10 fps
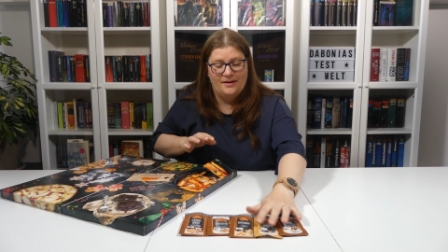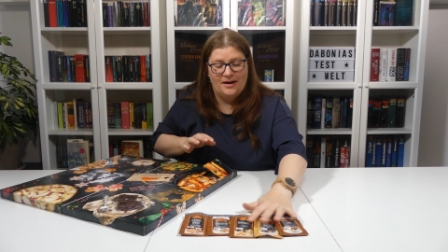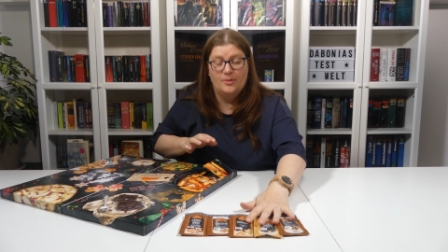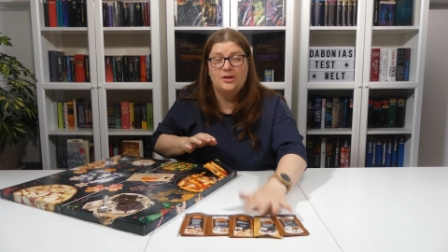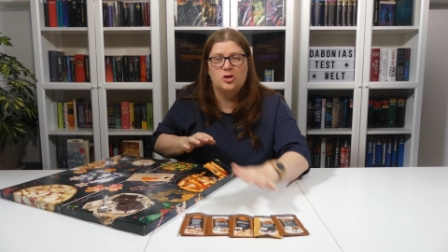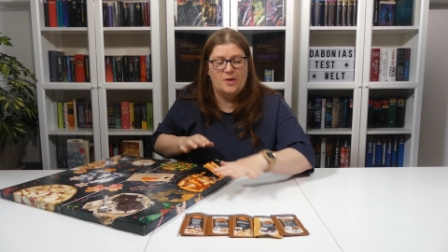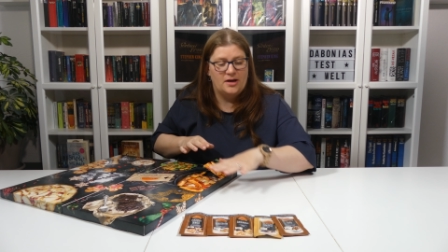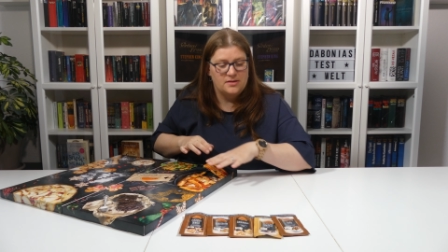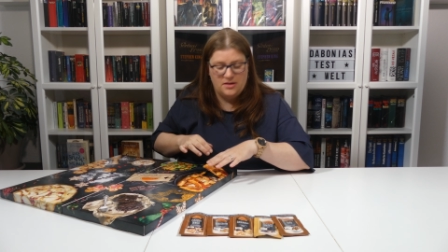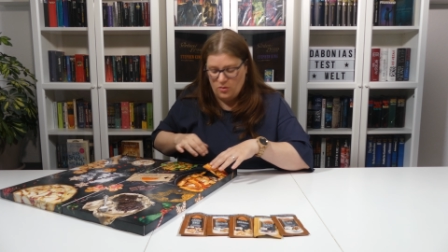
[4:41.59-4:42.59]
Aber die
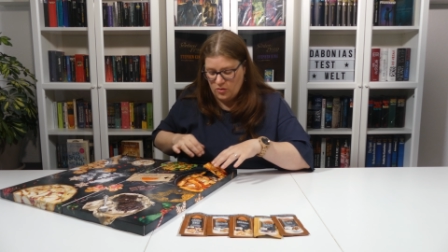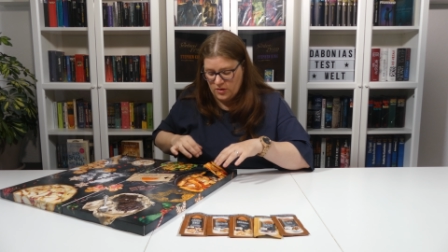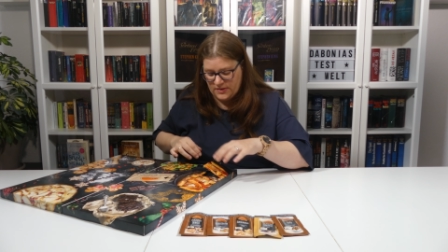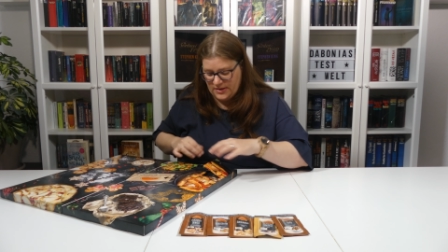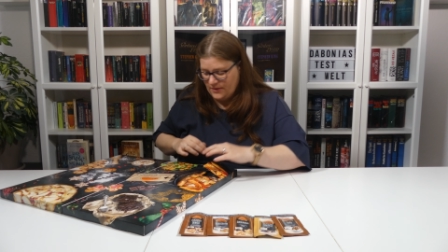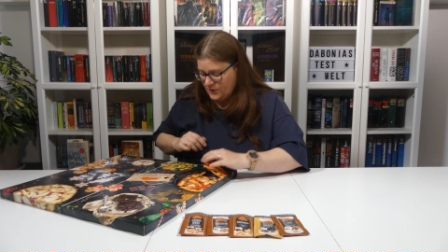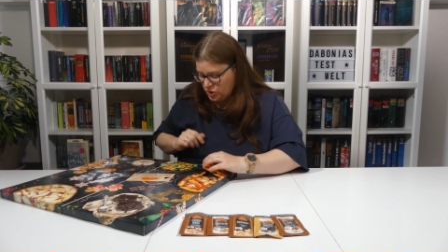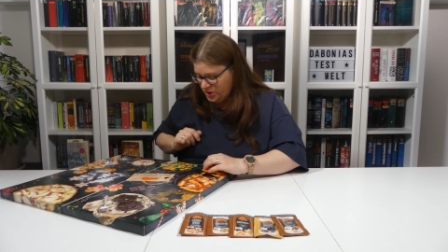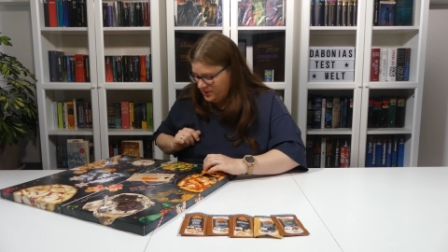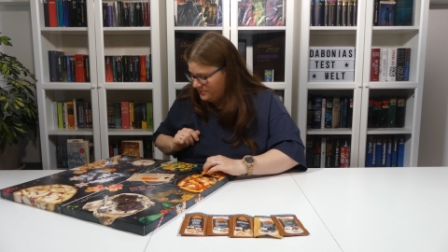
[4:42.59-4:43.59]
Geschmäcker sind ja auch Gott sei Dank
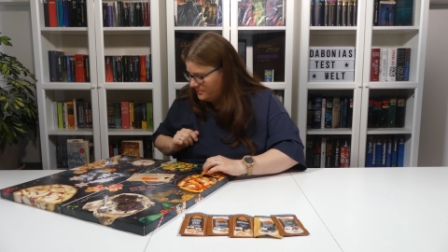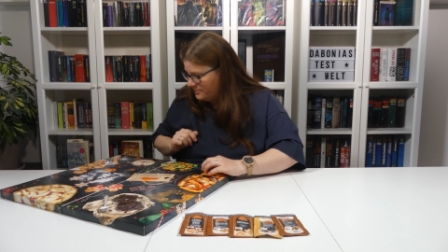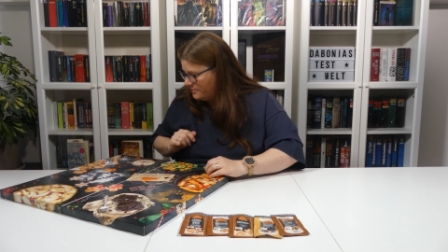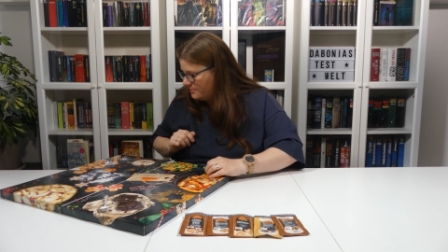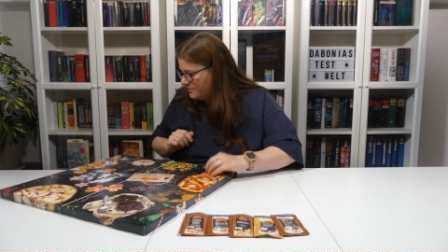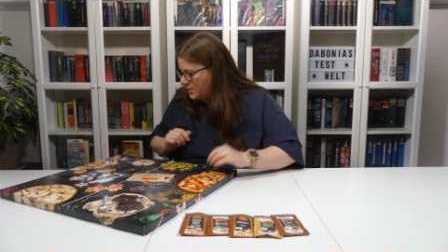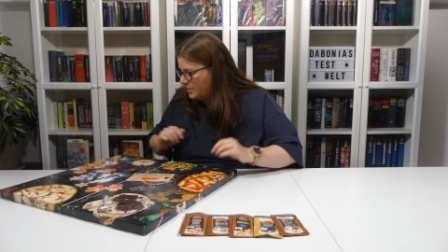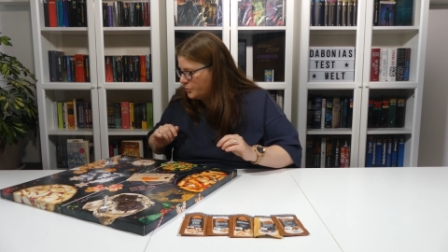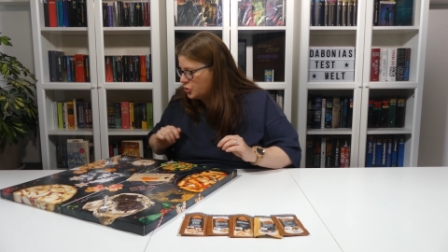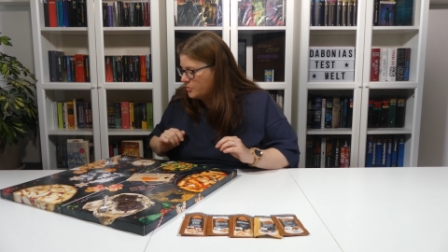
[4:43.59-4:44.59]
verschieden.
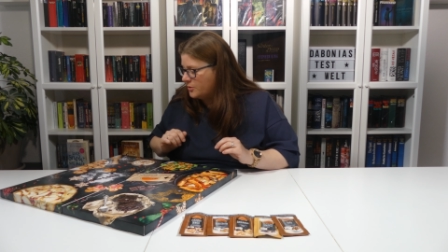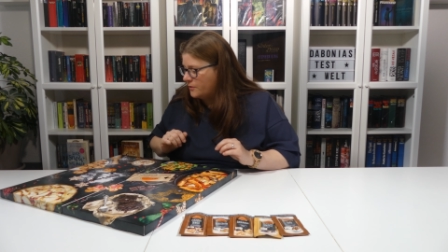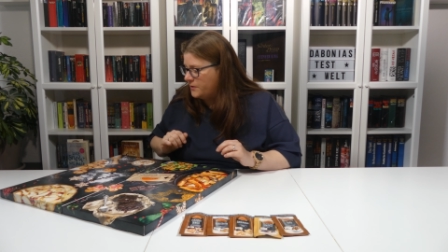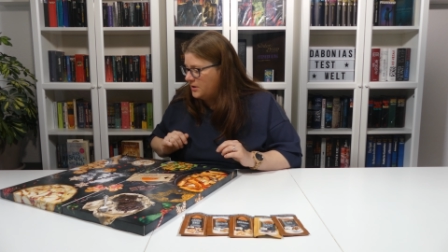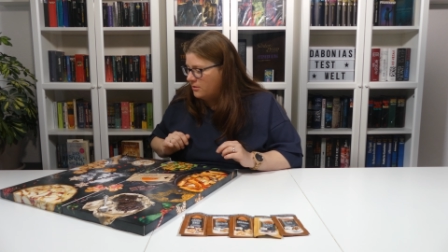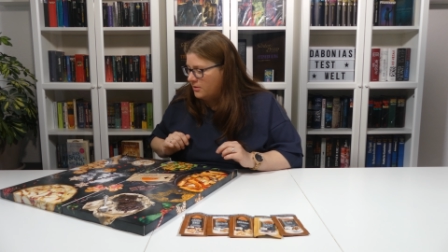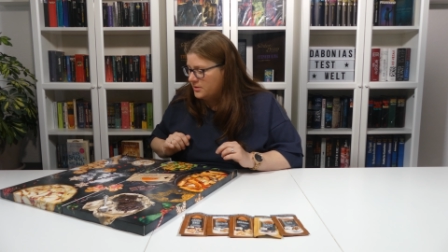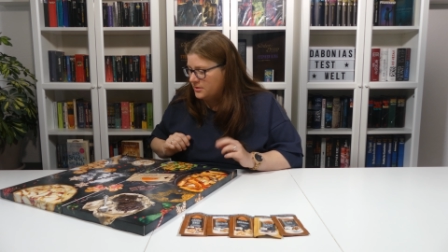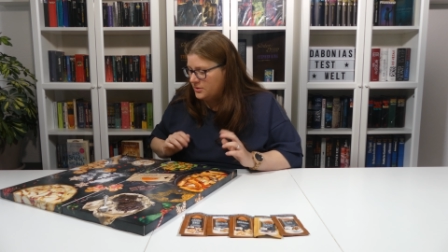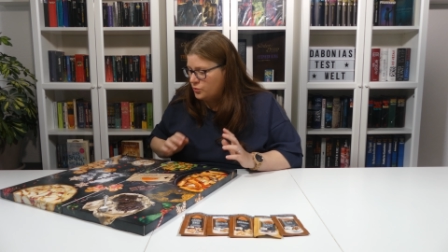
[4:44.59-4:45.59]
Gibt bestimmt auch viele
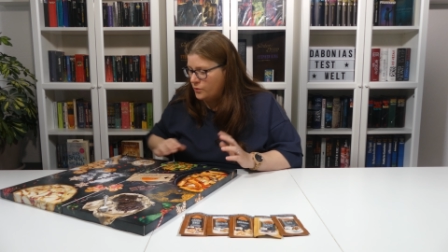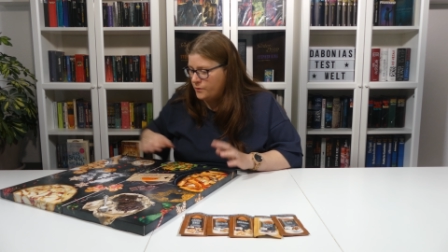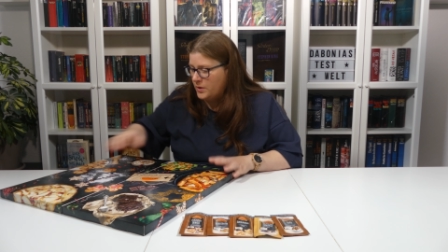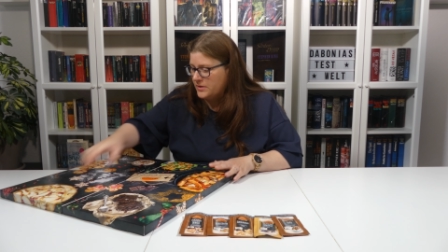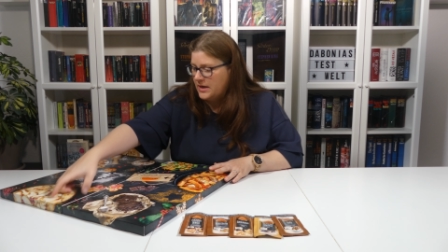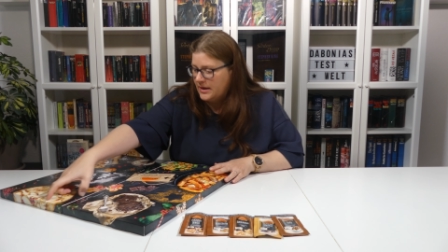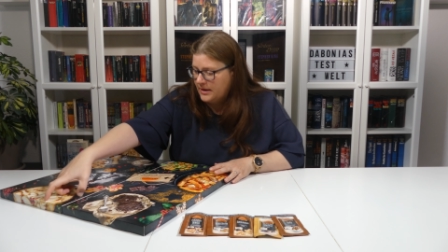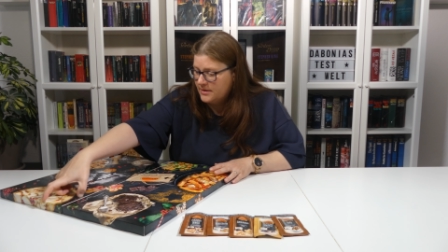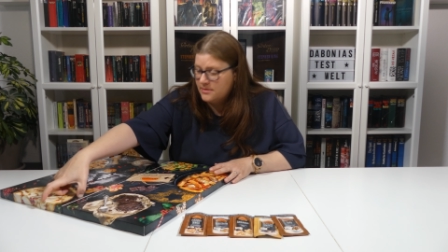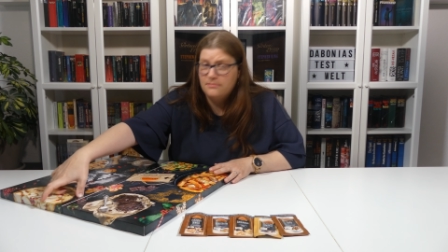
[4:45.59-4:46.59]
Leute, die Tofu ganz
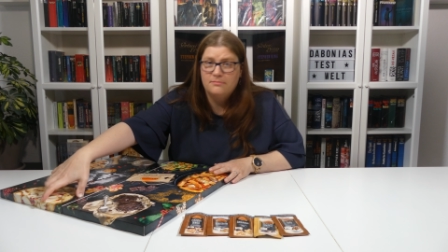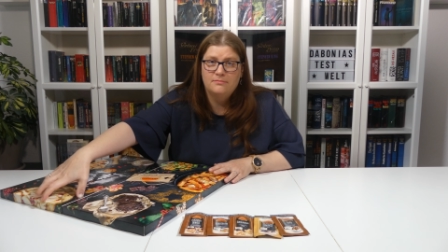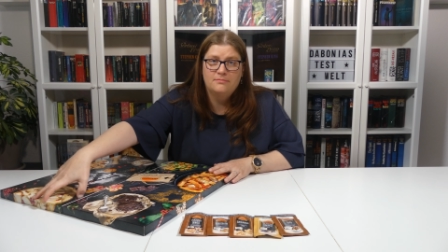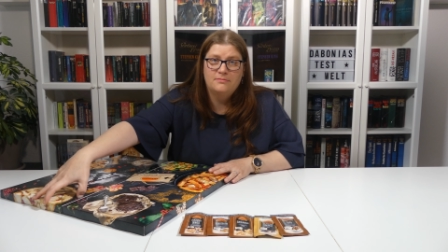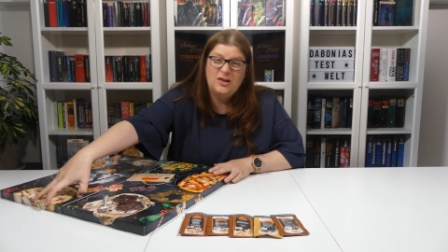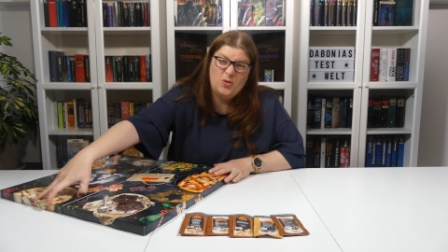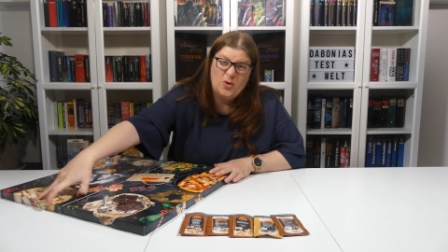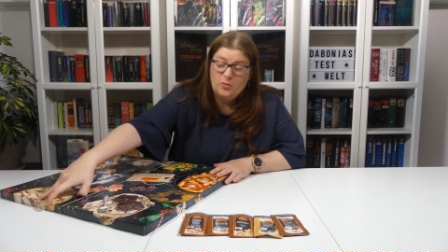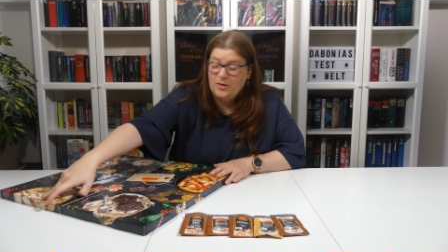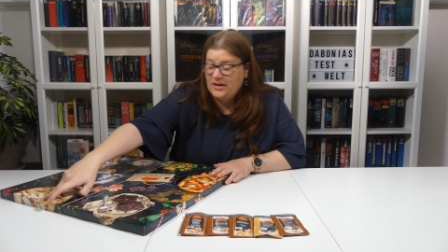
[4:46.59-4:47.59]
gerne essen. Ich
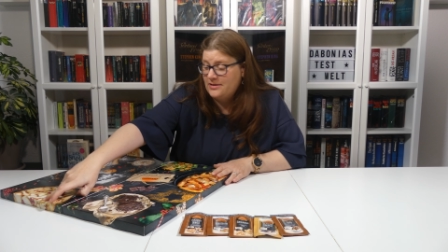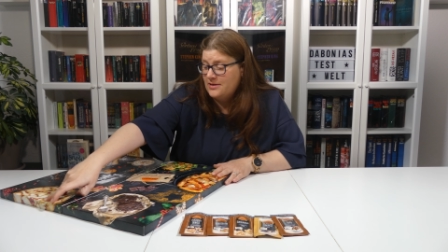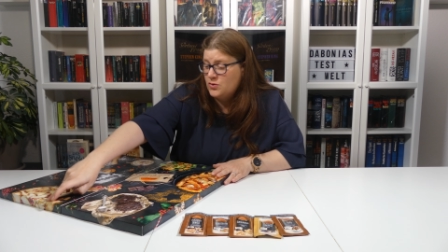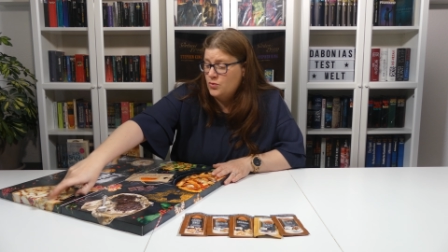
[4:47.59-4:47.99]
gehöre nun mal nicht dazu.